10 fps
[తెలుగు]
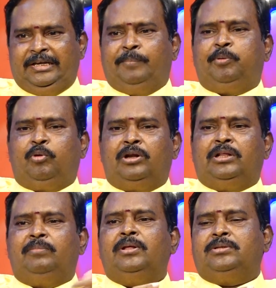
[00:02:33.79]
ఎప్పుడు కూడా
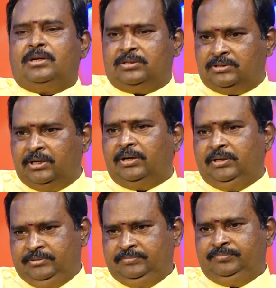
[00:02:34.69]
దాని మీద చర్చ
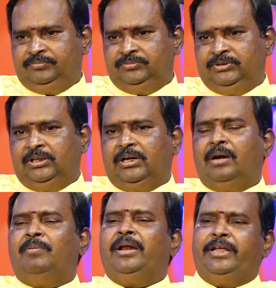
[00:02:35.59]
చేయకండి
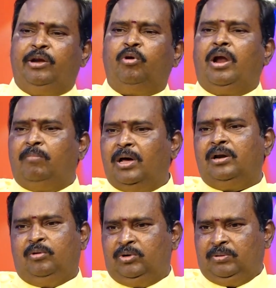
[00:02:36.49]
ఎందుకంటే మనకి ఎన్నో
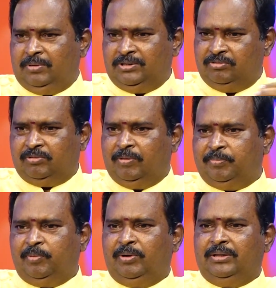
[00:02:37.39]
అనుమానంగా ఉంటుంది మన జీవితం
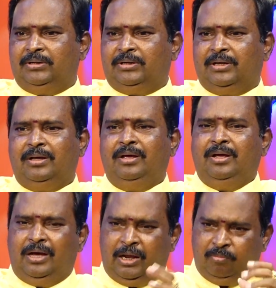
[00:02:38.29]
ఎప్పుడు కూడా ఏంటంటే
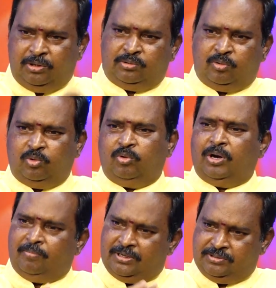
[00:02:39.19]
అనుమానాలతో
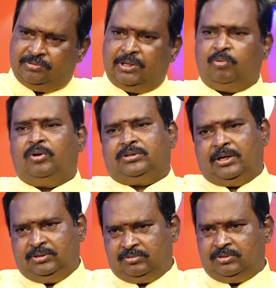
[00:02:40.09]
కూడుకొని మన జీవితాన్ని
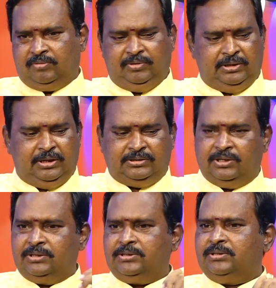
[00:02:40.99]
కొనసాగిస్తుంటాం ఇది ఇలా
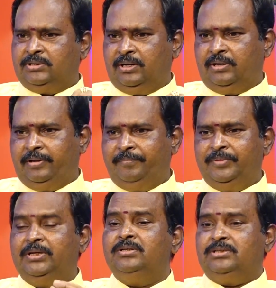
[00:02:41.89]
చేయచ్చా చేయరాదా
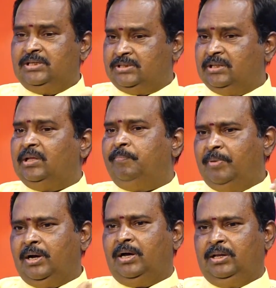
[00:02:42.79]
చేస్తే తప్ప
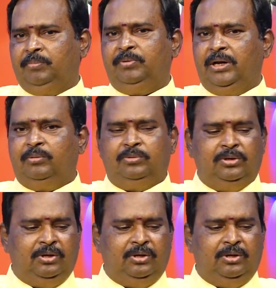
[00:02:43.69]
కాదా ఇప్పుడు నేను